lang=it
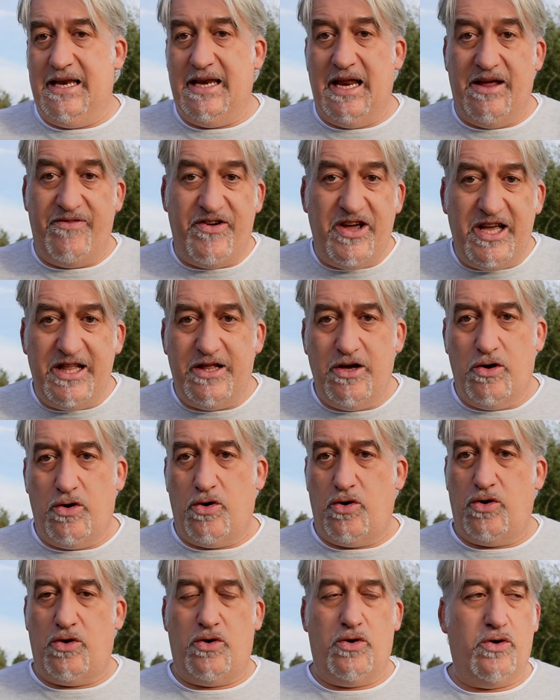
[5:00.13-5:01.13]
nei
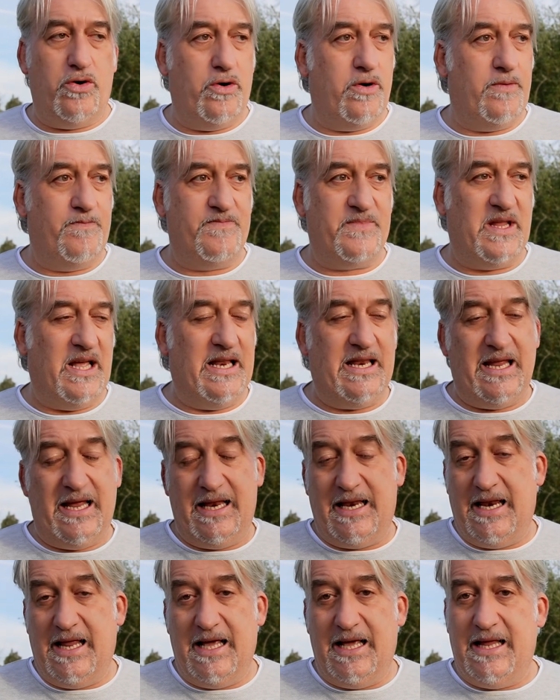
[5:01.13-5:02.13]
video nel,
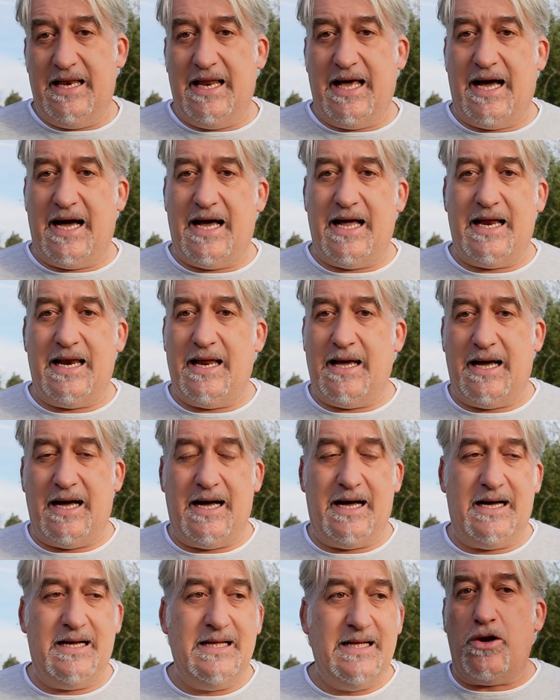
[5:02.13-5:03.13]
nel, la,
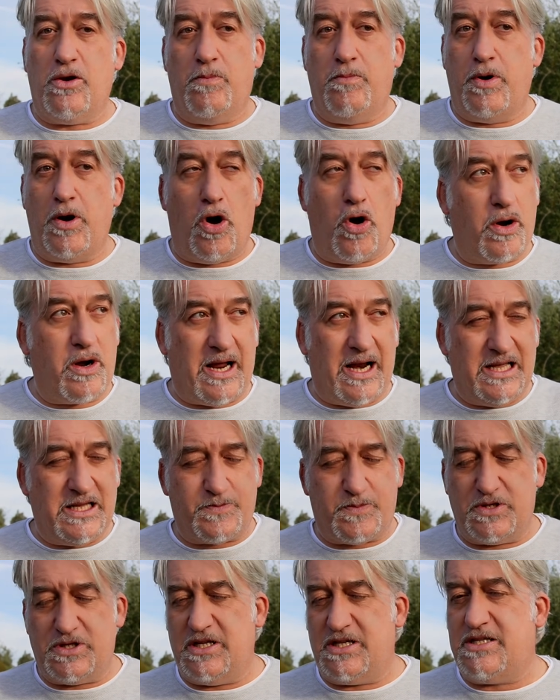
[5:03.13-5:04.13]
la, non blocca
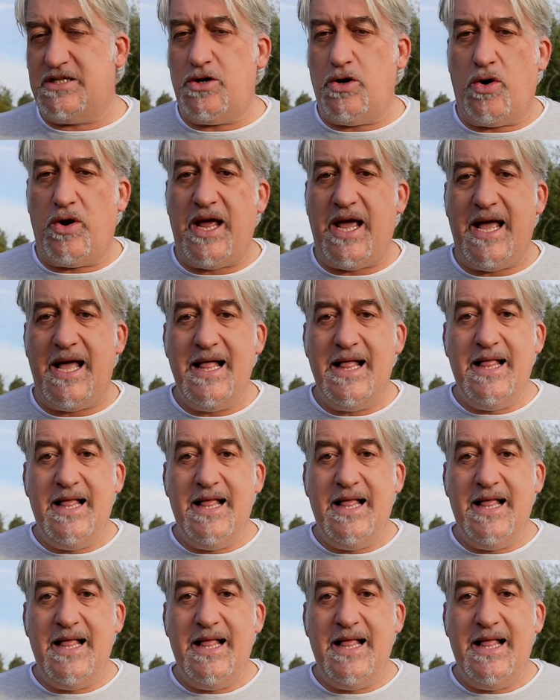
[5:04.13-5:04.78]
l'esposizione